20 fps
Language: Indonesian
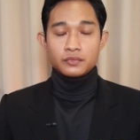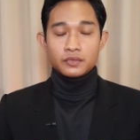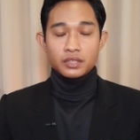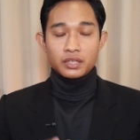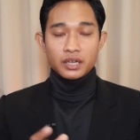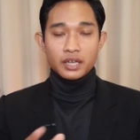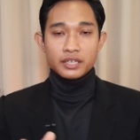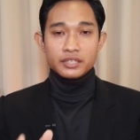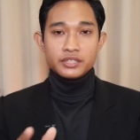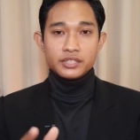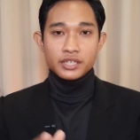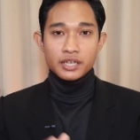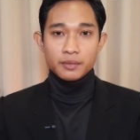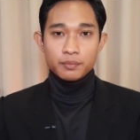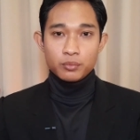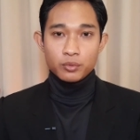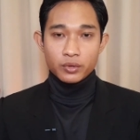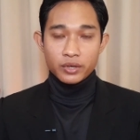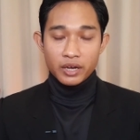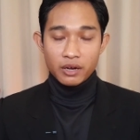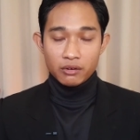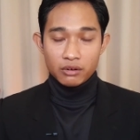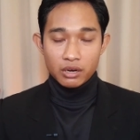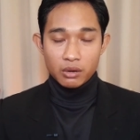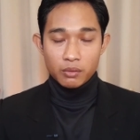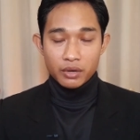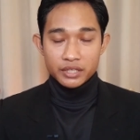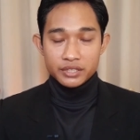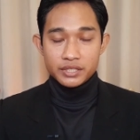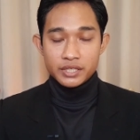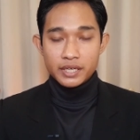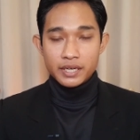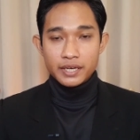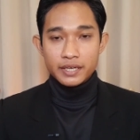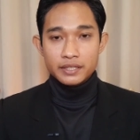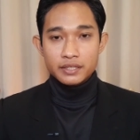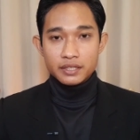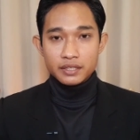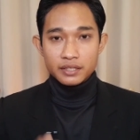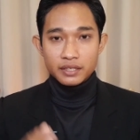Rahasia buka aura
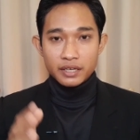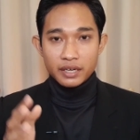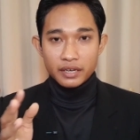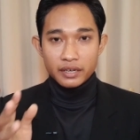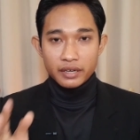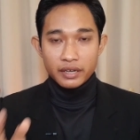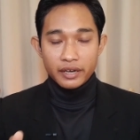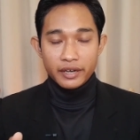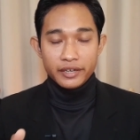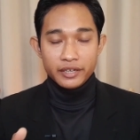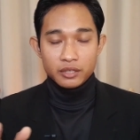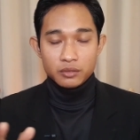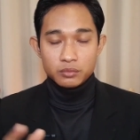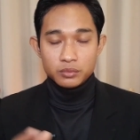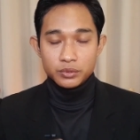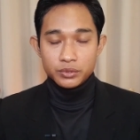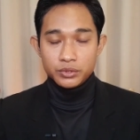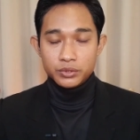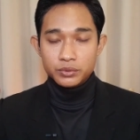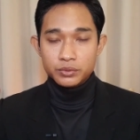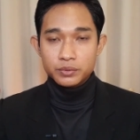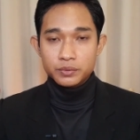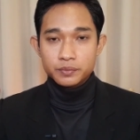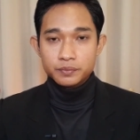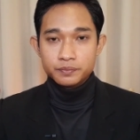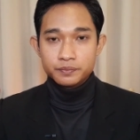wajah dengan air wudhu.